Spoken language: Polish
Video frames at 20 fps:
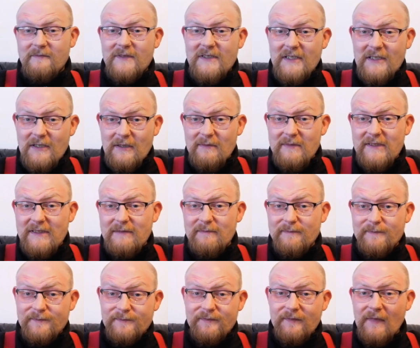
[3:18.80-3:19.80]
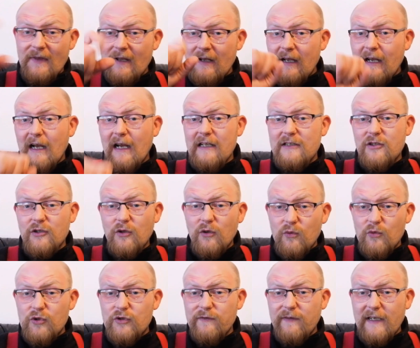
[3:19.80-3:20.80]
przykro mi. A co do
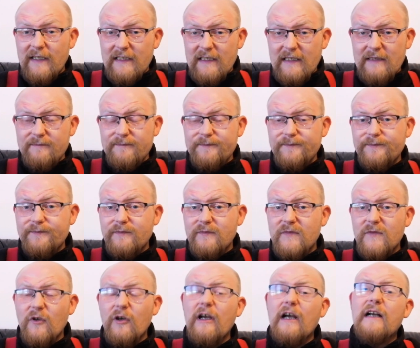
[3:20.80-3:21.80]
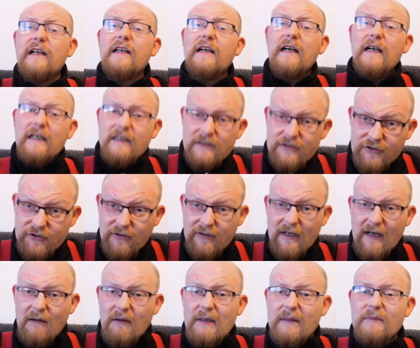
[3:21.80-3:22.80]
usuwania, to jak ja
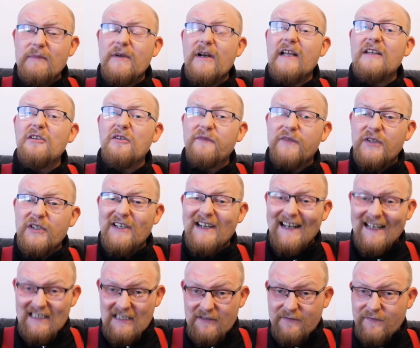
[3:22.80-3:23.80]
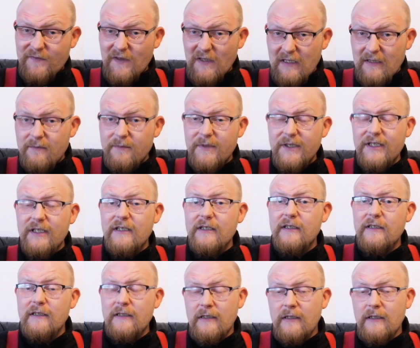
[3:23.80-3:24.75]
ściągałem Radowi raz filmik,